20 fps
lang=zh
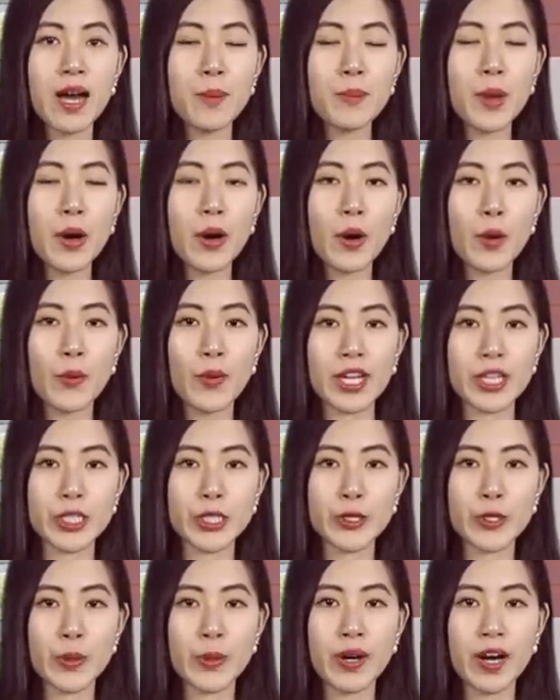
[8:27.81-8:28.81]
孟宏伟
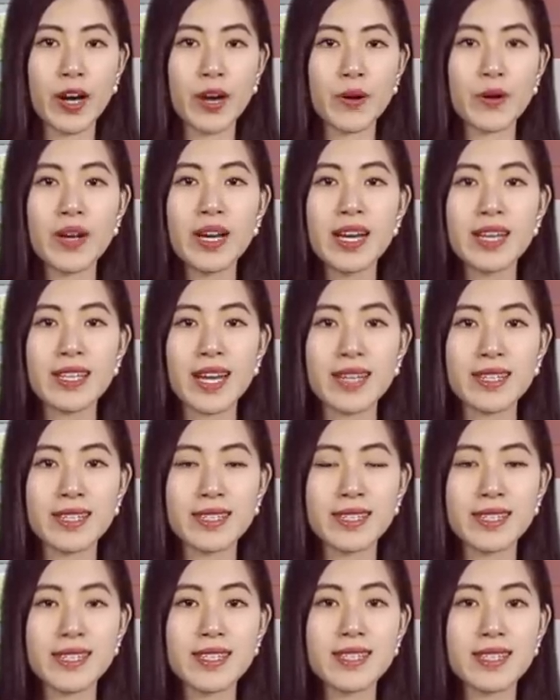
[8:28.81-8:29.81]
失踪后，他
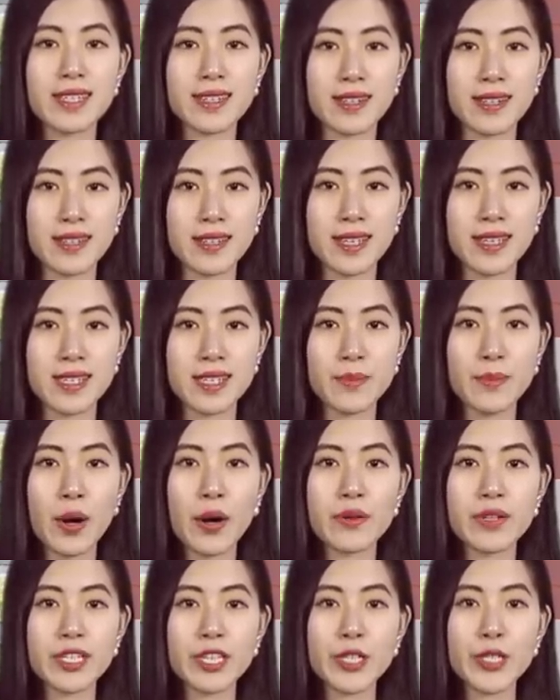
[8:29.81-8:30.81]
的妻子格雷斯
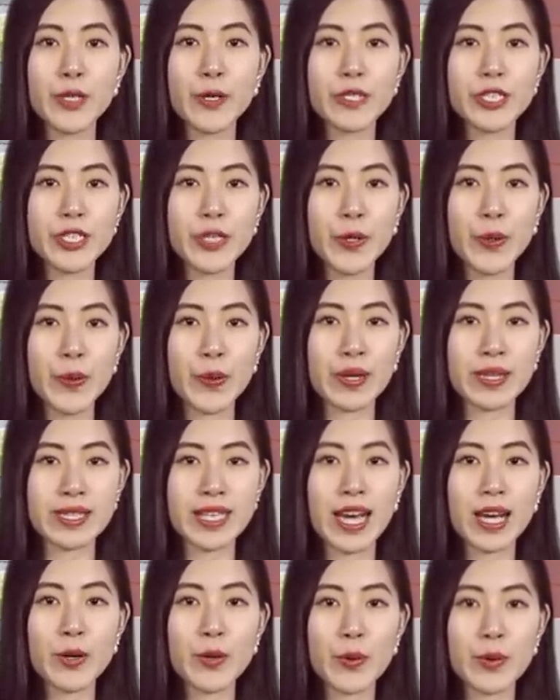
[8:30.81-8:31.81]
梦依旧生活
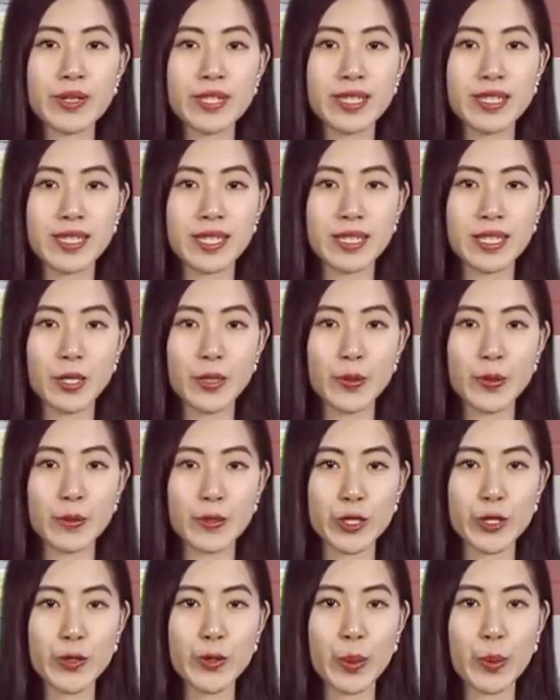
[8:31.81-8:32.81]
在国际刑警组
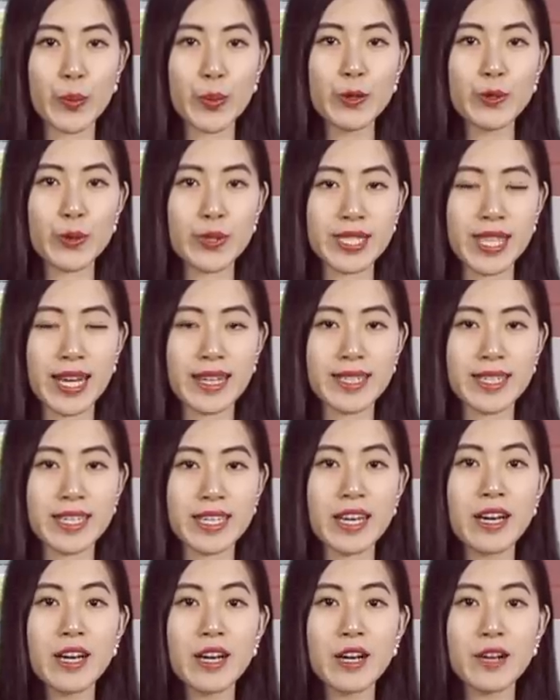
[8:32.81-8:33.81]
织总部所在
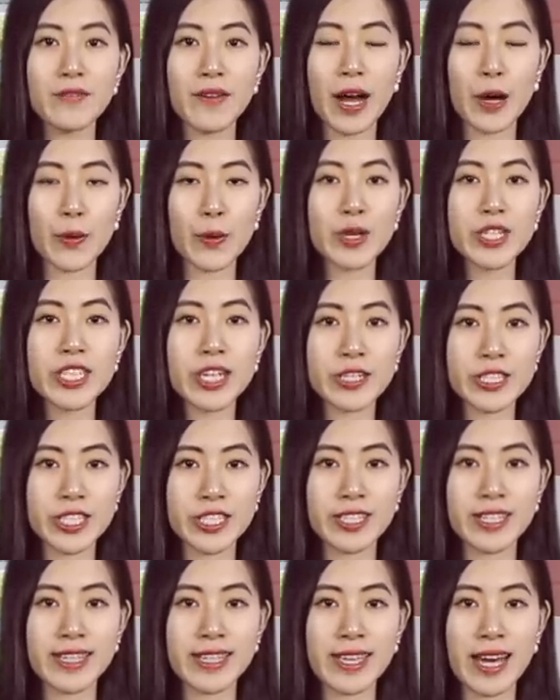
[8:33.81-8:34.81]
地法国城
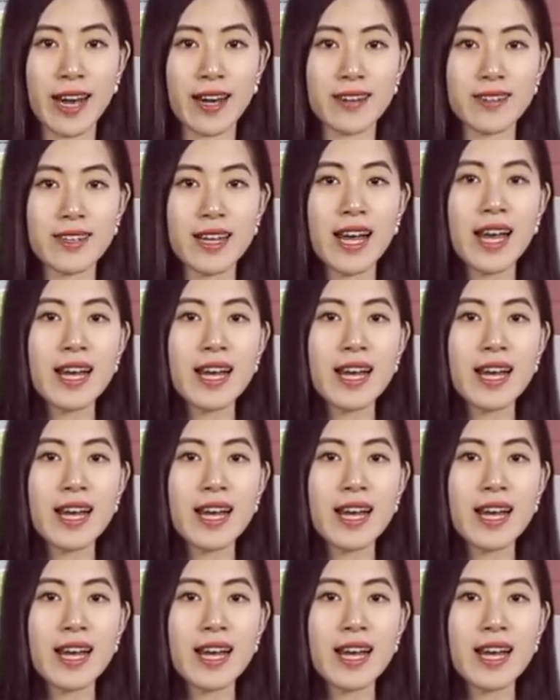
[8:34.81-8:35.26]
市里昂。